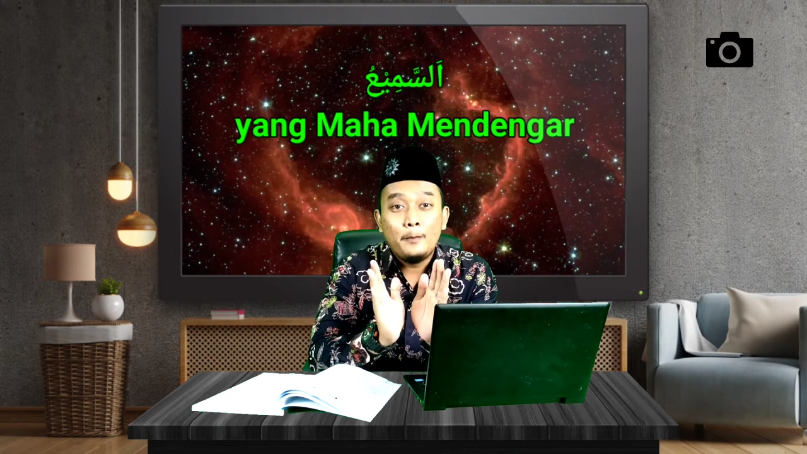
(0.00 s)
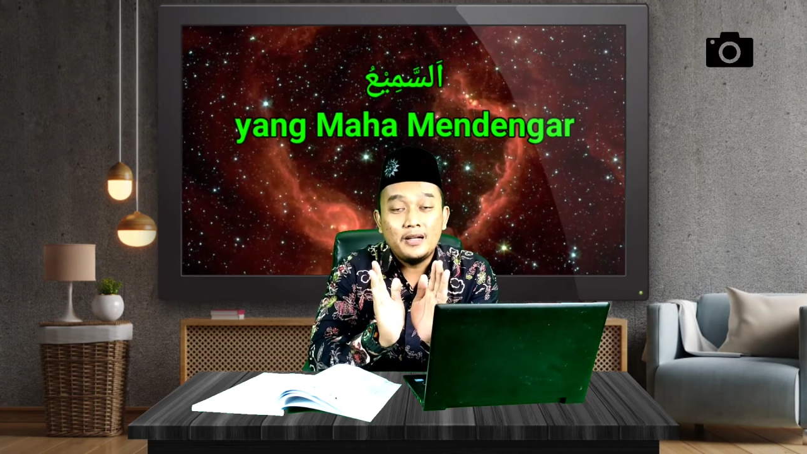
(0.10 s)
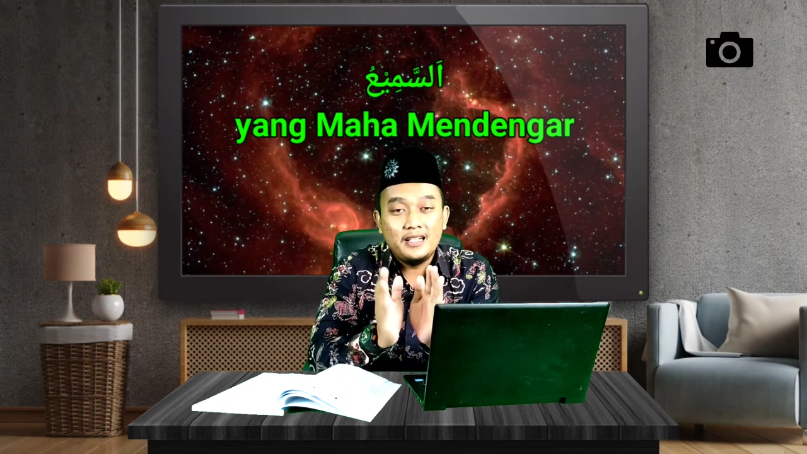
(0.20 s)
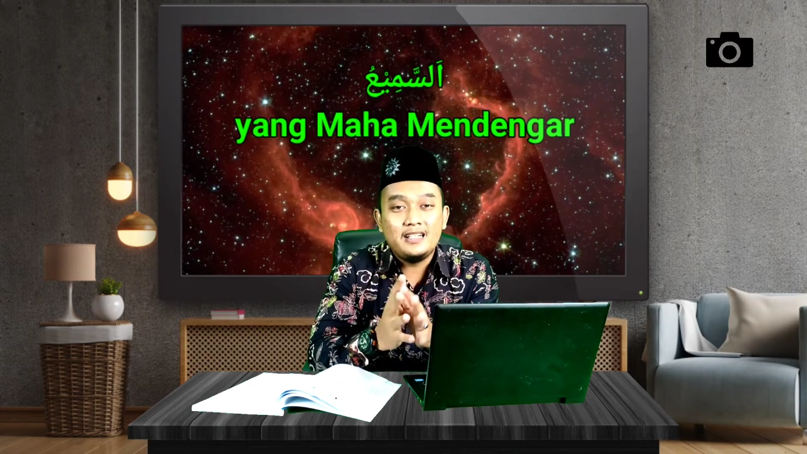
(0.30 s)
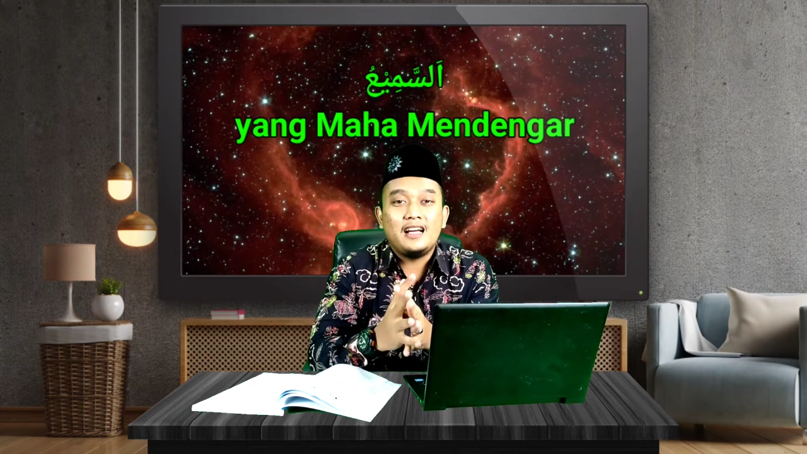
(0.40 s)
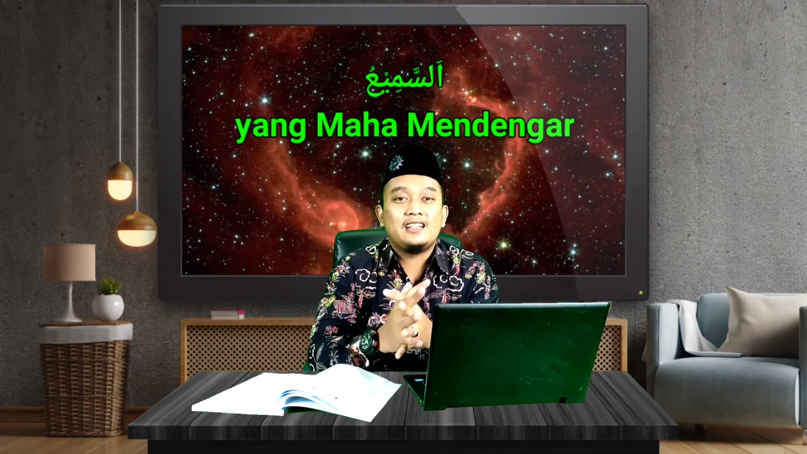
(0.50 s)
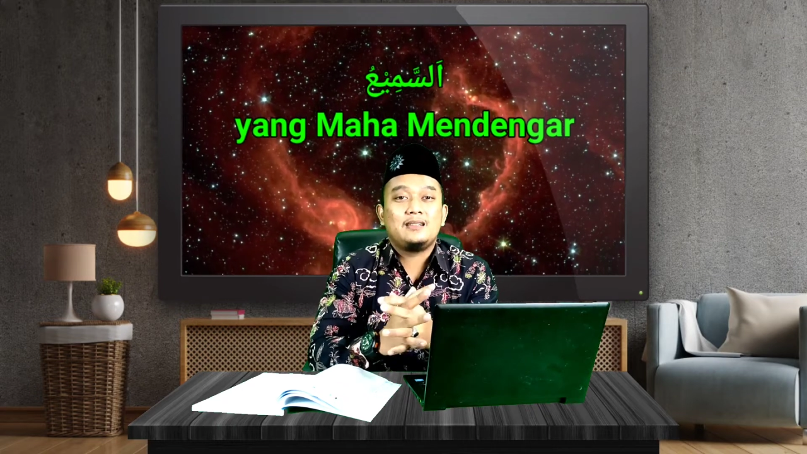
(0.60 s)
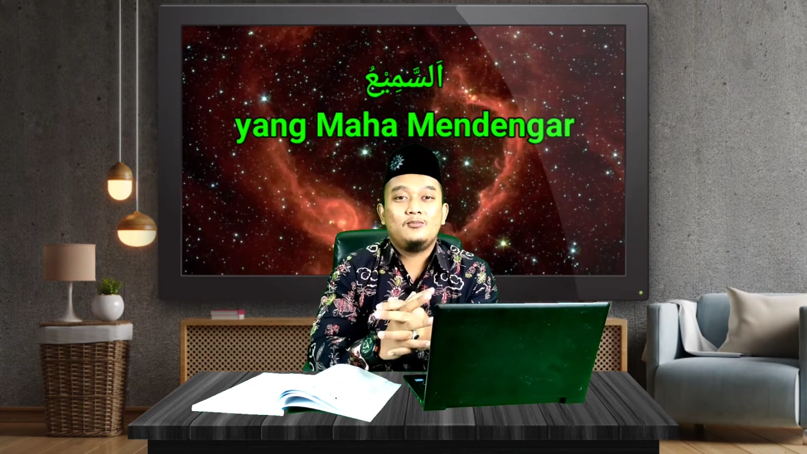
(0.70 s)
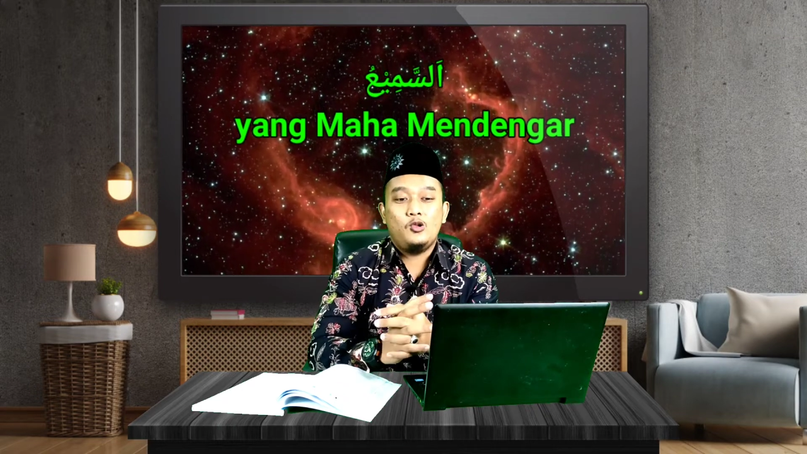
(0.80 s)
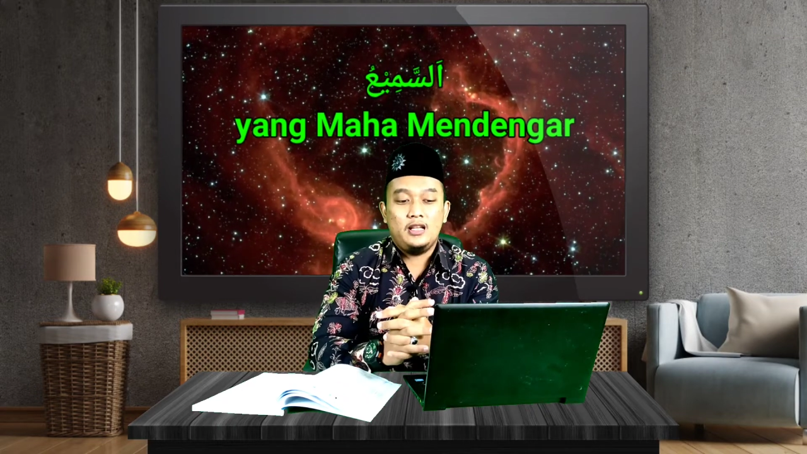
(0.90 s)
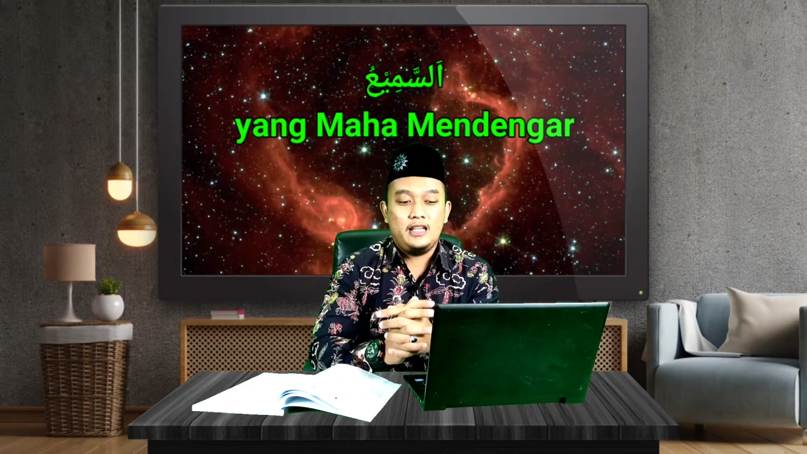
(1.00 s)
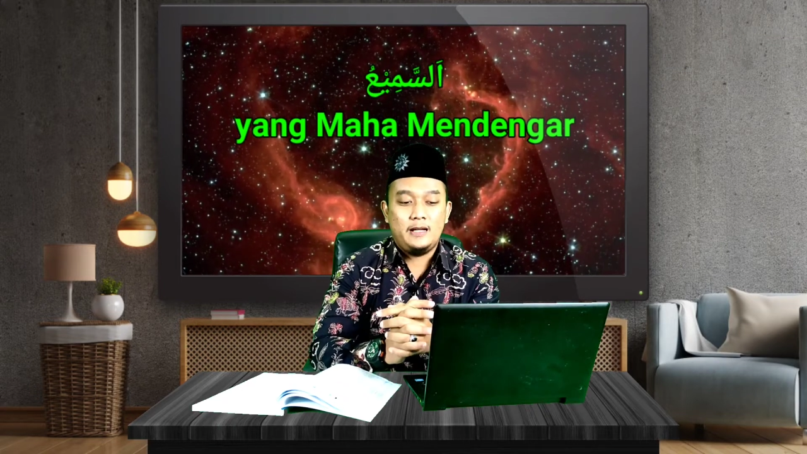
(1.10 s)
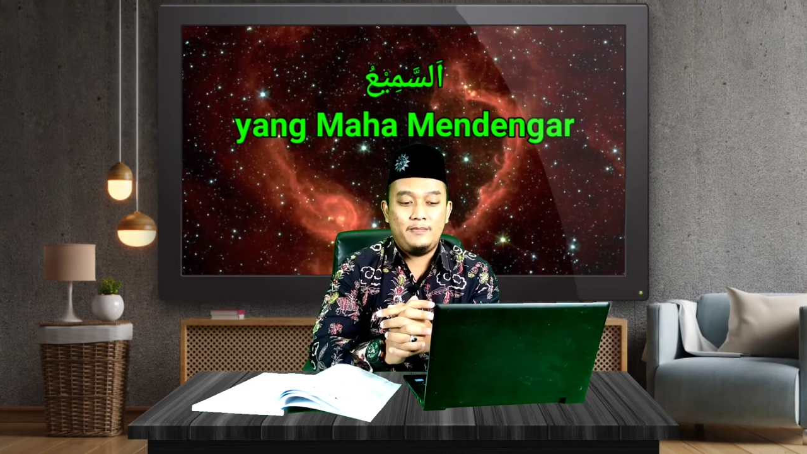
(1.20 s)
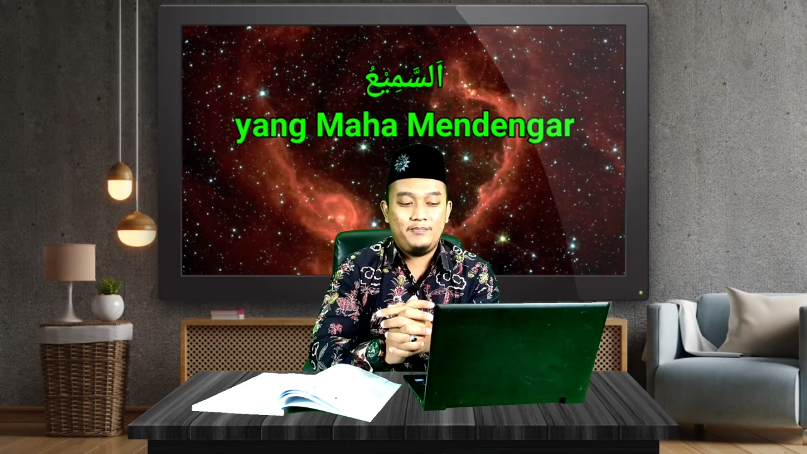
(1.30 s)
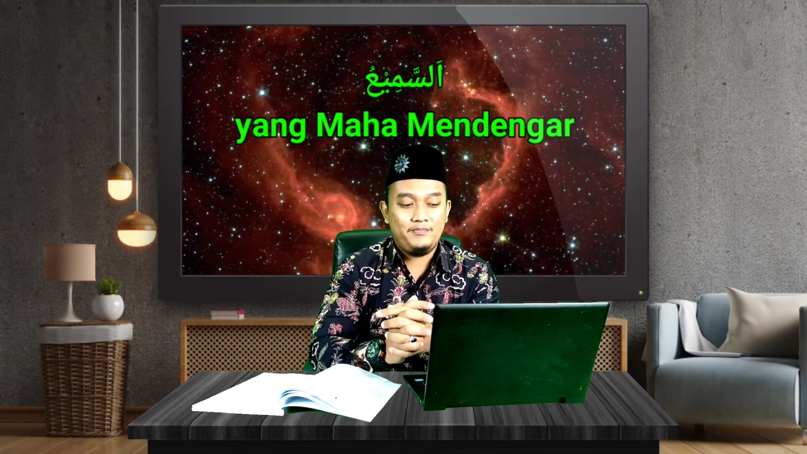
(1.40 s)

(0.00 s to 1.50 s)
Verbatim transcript: mendengar semuanya.